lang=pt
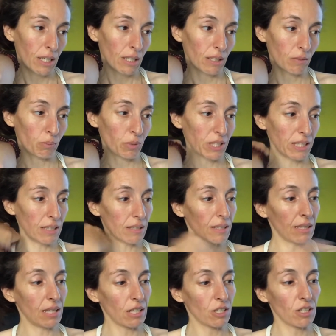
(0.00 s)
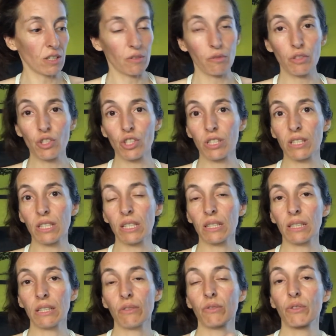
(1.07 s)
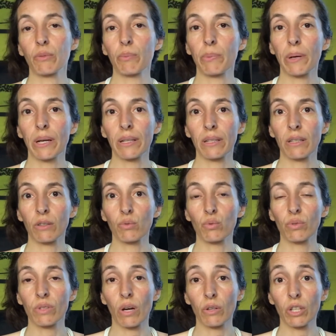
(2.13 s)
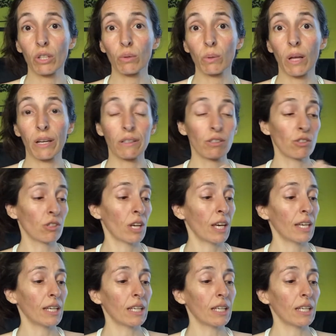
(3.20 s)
eh, precisa desta fichazinha livre para os auriculares